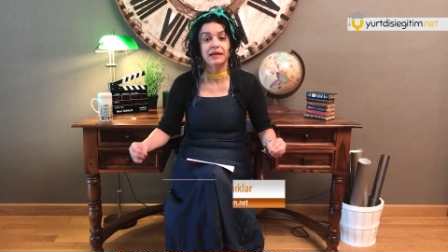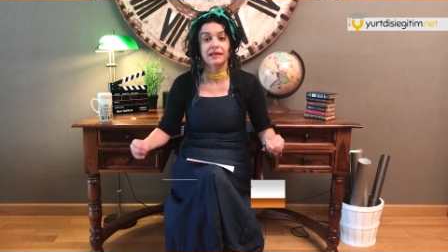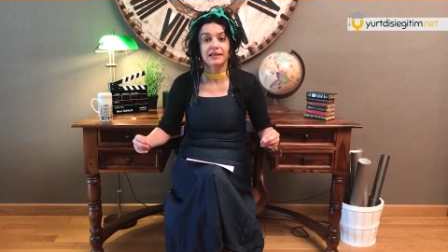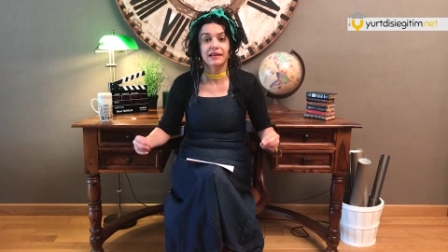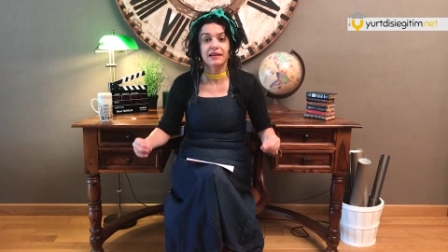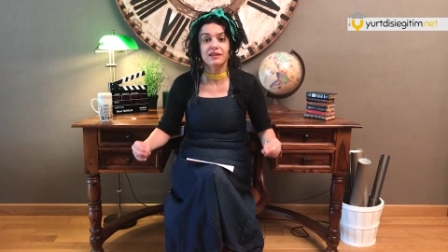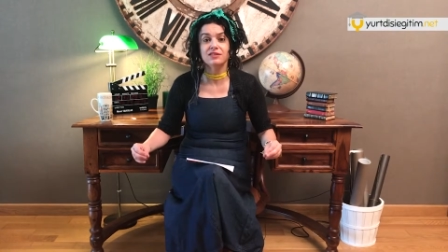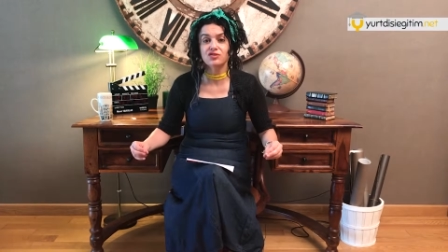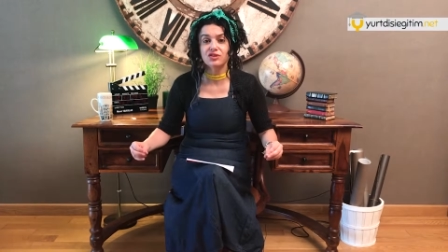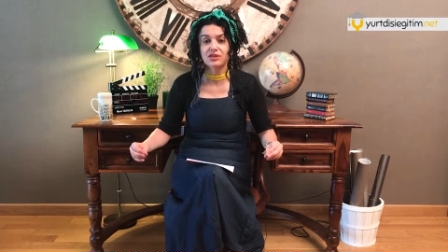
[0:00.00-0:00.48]

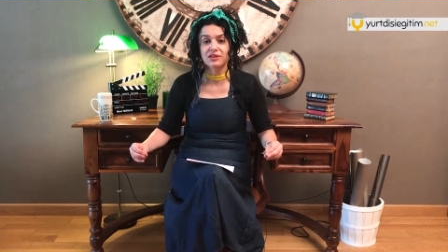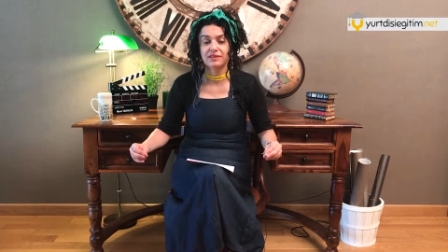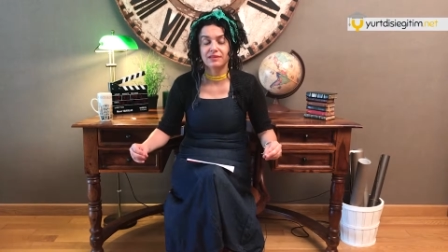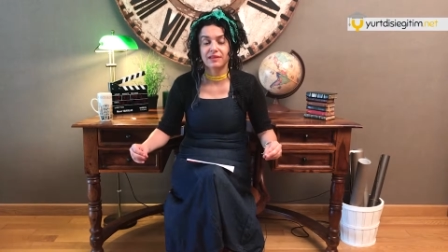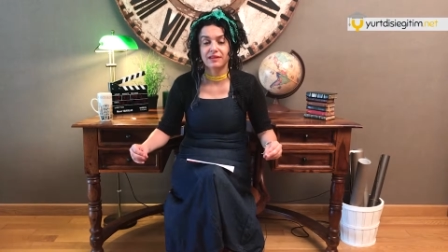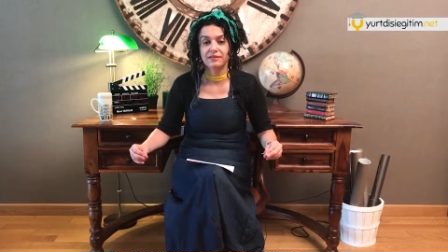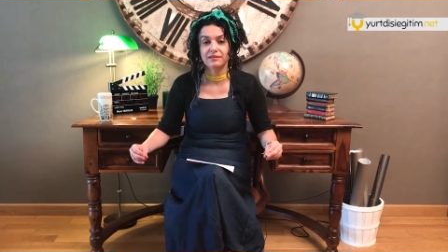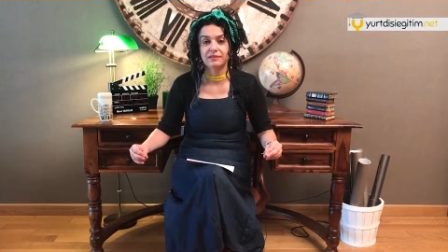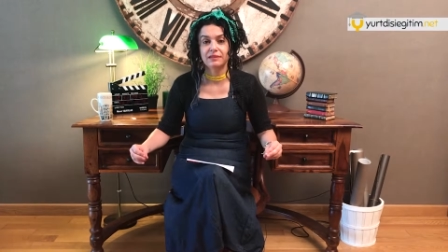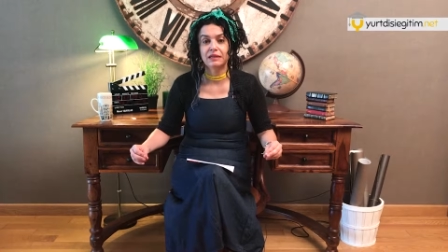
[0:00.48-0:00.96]

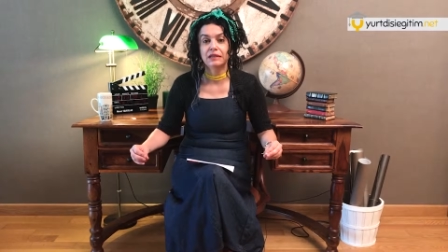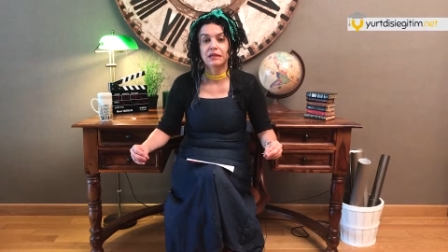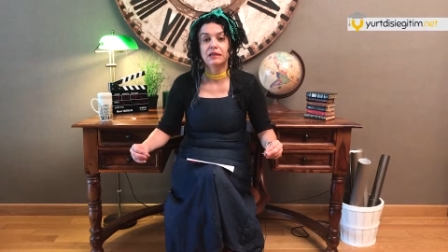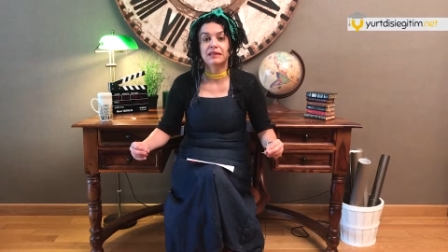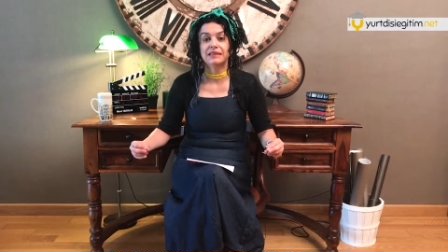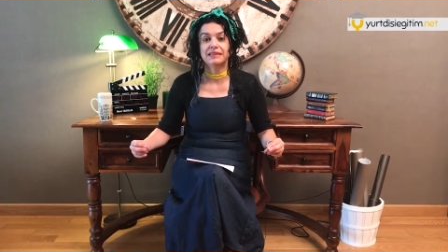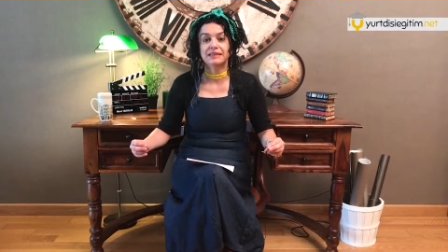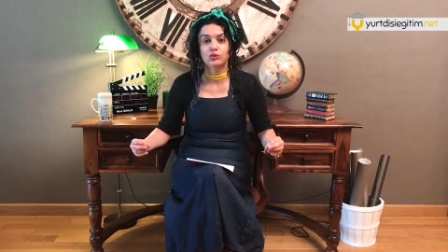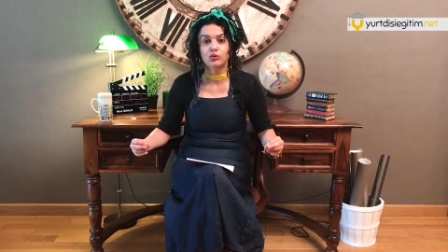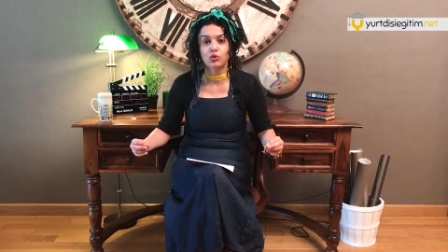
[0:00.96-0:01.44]
Gerçekten
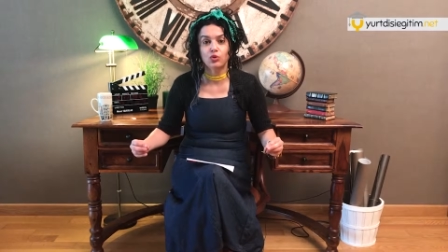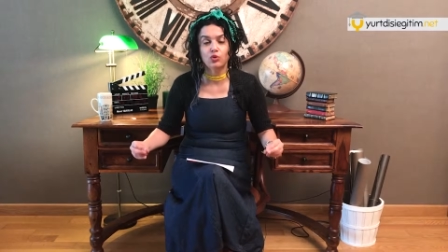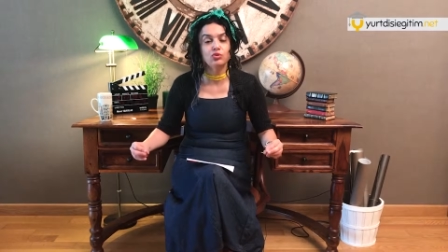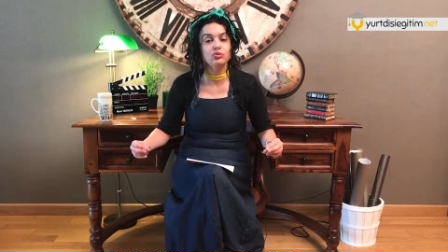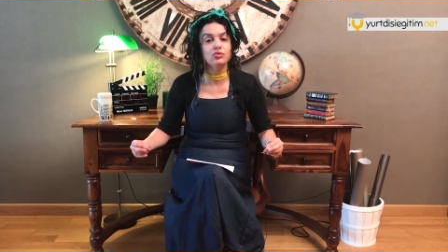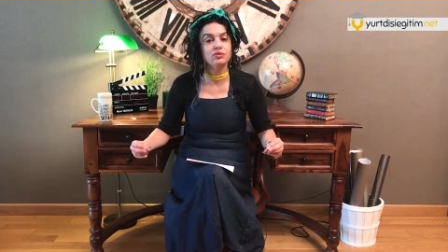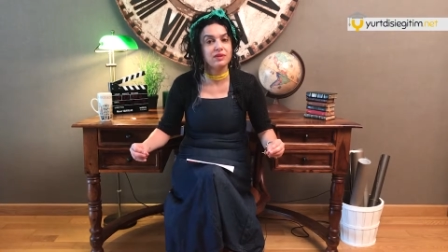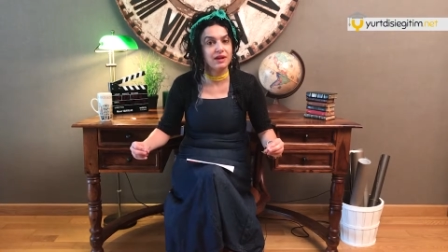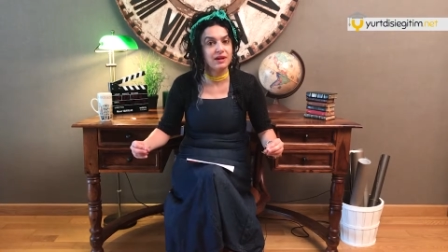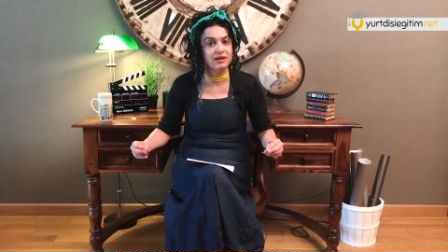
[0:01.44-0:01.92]

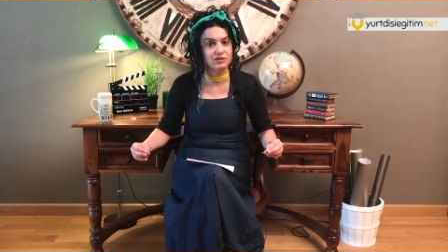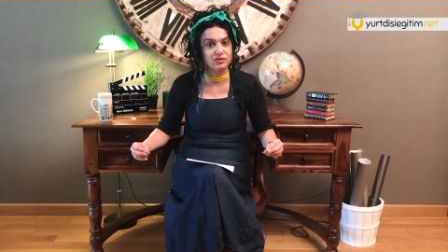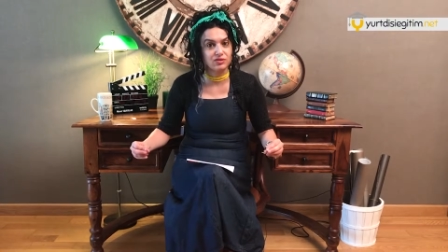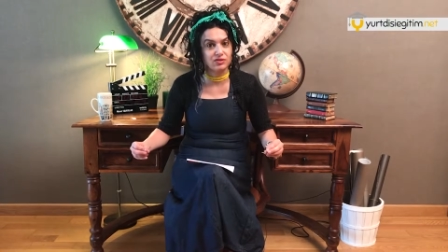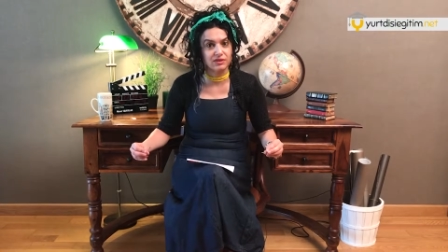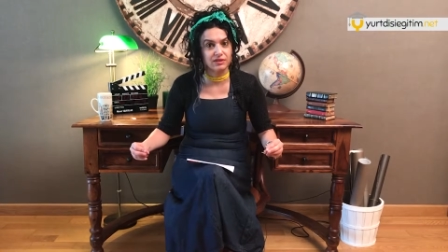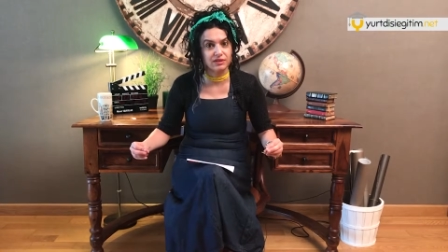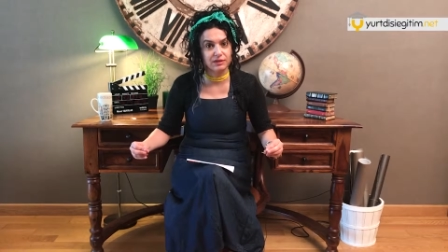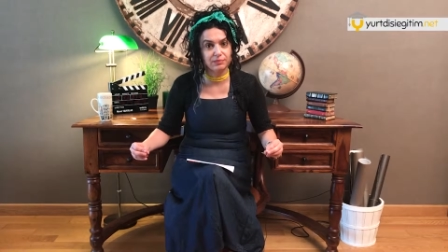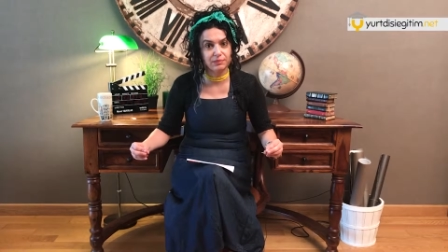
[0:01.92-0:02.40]
doğru
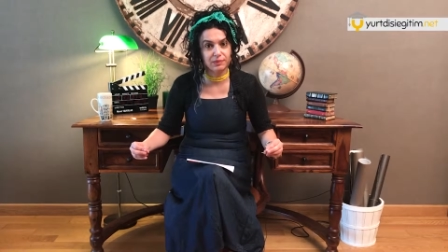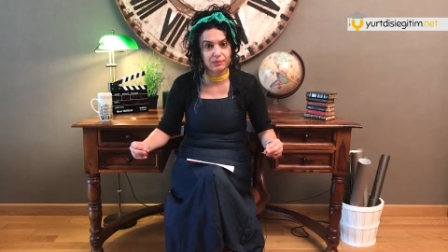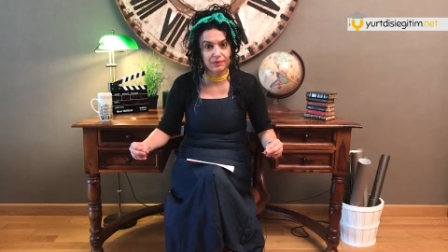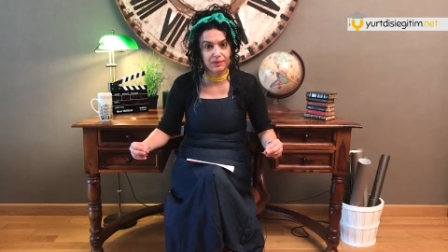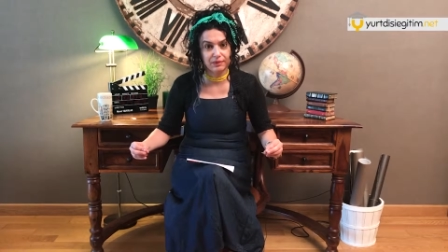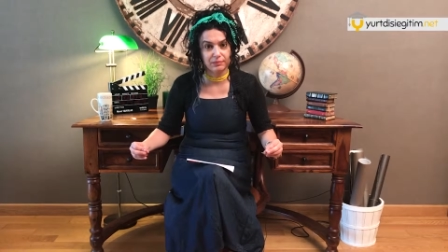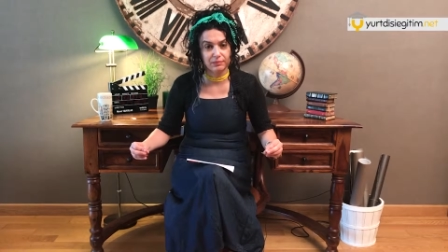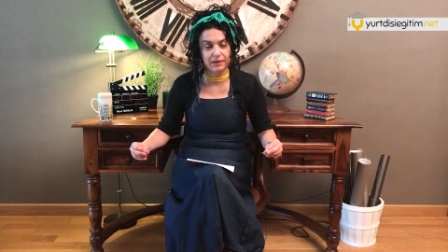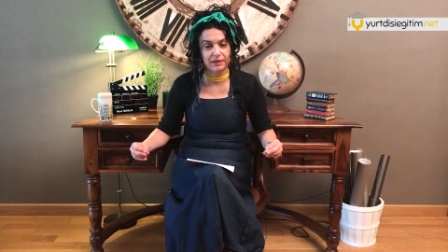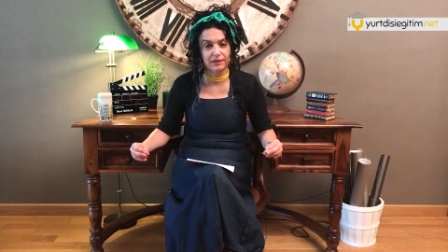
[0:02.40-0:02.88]
tercih
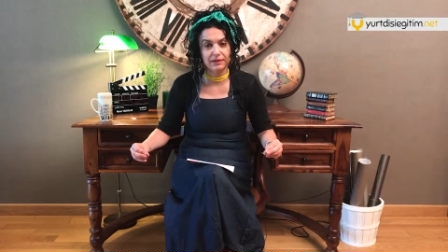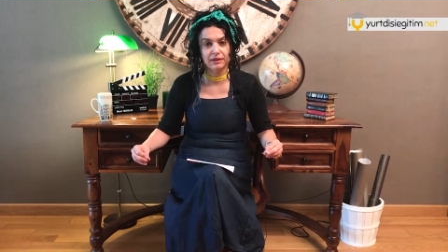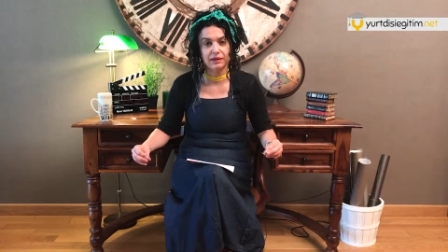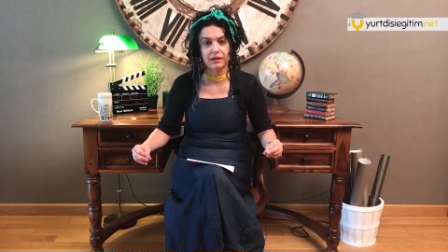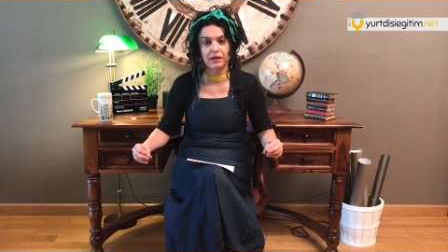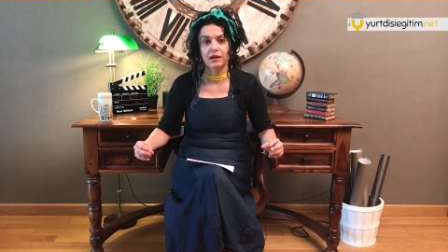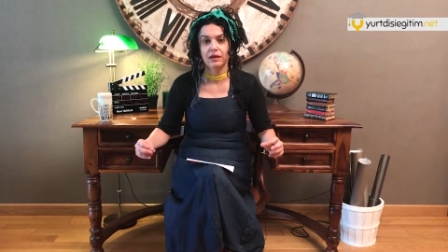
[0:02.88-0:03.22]
yapabilmek,